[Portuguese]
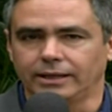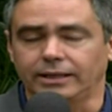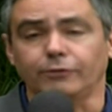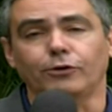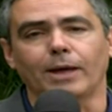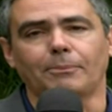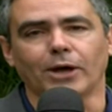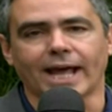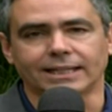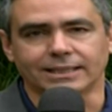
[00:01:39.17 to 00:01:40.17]
que foi
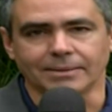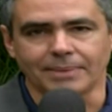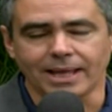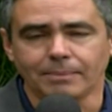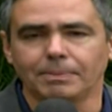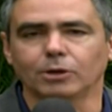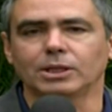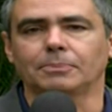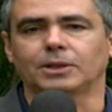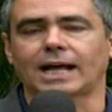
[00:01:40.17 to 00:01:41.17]
apoiada também pelo
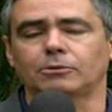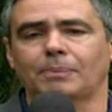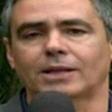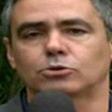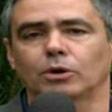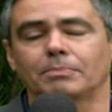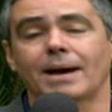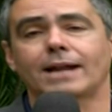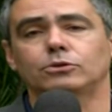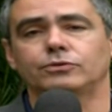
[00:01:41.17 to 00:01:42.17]
deputado pastor
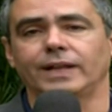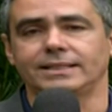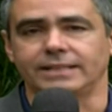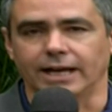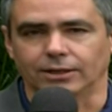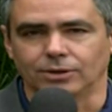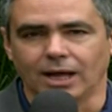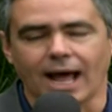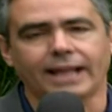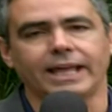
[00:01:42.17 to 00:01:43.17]
Marcos Feliciano,
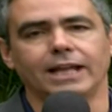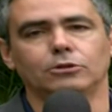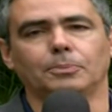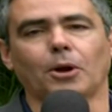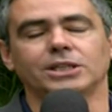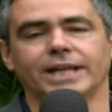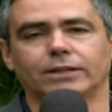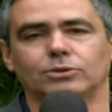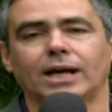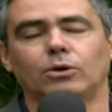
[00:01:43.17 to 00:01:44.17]
aquele do
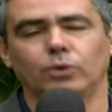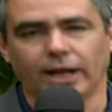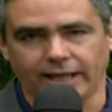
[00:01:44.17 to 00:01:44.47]
projeto da cura